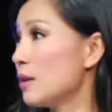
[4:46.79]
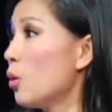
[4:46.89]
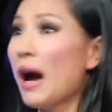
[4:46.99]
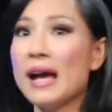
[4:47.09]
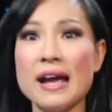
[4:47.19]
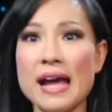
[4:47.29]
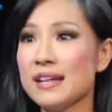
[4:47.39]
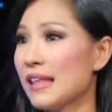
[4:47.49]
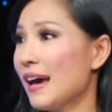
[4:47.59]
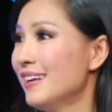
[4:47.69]
ủa ai hát
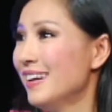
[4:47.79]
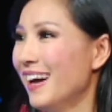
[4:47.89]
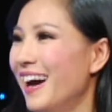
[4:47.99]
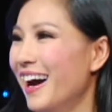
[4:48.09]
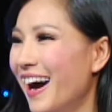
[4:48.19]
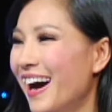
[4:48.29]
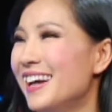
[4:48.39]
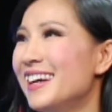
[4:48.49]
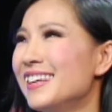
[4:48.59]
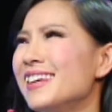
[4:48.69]
vậy ta?
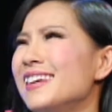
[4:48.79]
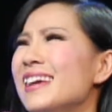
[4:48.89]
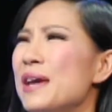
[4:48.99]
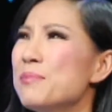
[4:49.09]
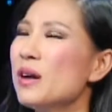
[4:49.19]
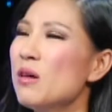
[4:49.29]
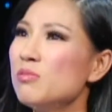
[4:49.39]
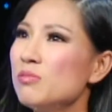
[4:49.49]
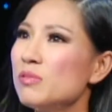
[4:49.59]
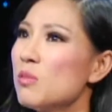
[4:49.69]
Thì em
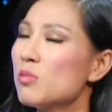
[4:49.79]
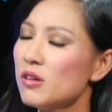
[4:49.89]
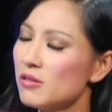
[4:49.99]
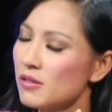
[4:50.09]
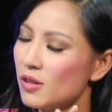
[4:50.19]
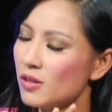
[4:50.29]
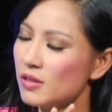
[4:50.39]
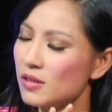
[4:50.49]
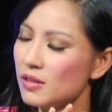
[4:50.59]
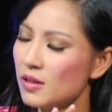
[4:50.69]

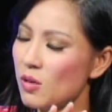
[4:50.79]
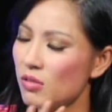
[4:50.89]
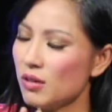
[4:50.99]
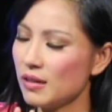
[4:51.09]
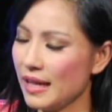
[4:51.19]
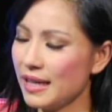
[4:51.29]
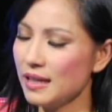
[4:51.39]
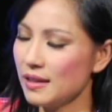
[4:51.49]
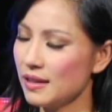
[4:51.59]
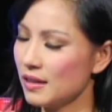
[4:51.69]
không có nghĩ
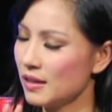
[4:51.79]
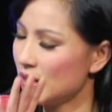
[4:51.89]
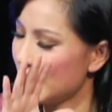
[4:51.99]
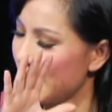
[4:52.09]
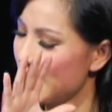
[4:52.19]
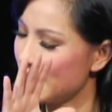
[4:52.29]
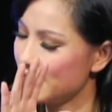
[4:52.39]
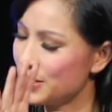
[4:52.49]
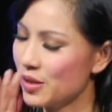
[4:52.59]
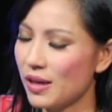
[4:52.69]
like, and
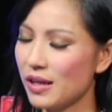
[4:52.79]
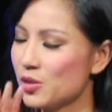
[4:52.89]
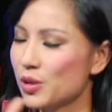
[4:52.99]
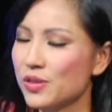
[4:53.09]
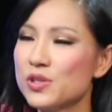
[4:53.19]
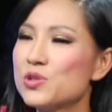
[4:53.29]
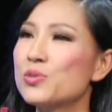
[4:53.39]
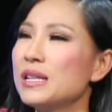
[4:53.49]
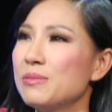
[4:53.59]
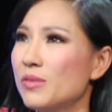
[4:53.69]
I don't even
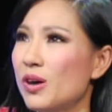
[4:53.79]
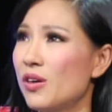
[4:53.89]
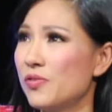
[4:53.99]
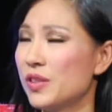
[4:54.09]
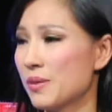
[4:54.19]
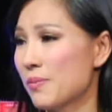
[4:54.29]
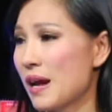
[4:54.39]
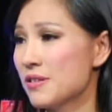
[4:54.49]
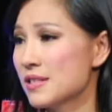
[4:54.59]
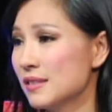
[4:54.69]
dream of the
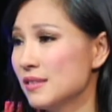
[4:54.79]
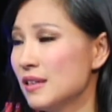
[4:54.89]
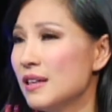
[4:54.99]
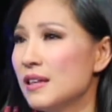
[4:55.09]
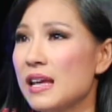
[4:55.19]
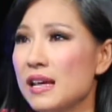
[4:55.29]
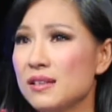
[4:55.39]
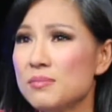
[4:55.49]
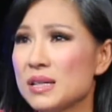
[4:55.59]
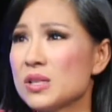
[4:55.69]
comparison. Để
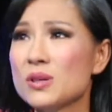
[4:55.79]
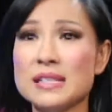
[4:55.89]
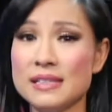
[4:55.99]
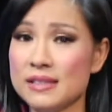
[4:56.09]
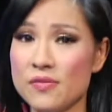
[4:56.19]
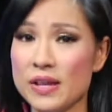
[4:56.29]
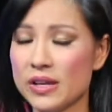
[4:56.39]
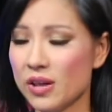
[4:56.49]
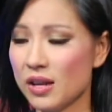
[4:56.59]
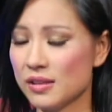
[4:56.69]
mà so sánh như thế vậy, cái